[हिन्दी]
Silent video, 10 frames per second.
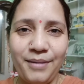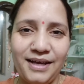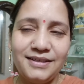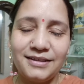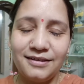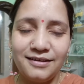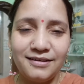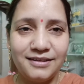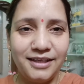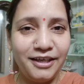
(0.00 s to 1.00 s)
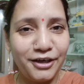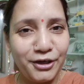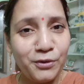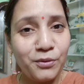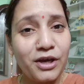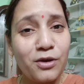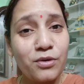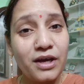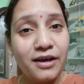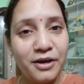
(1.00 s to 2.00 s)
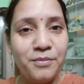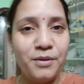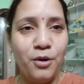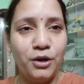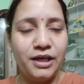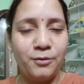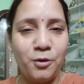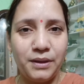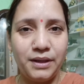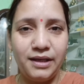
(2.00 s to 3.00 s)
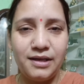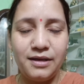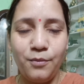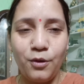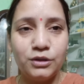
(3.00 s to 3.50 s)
मैं ज़्यादा नहीं रेडी होंगी क्योंकि गर्मी बहुत है आपको पता ही है ये